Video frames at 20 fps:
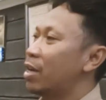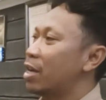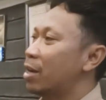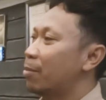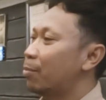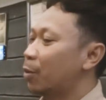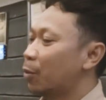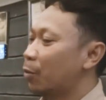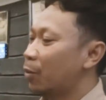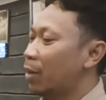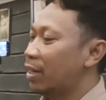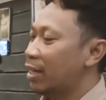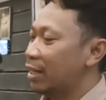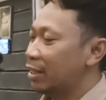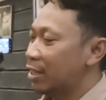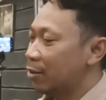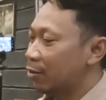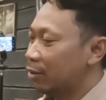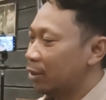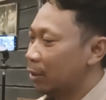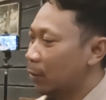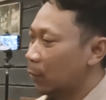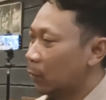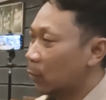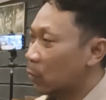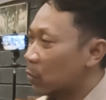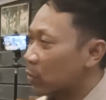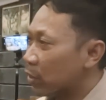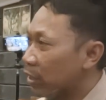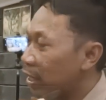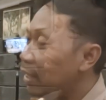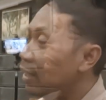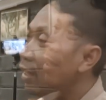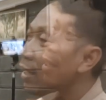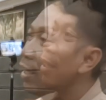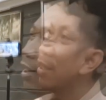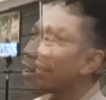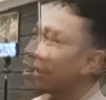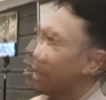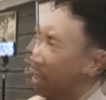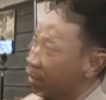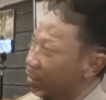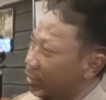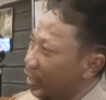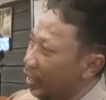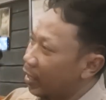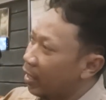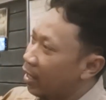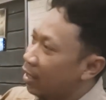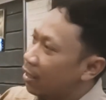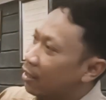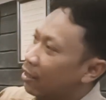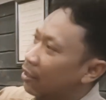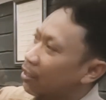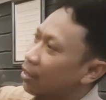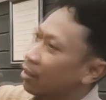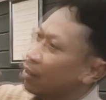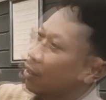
yang purwana yang diluruskan tataran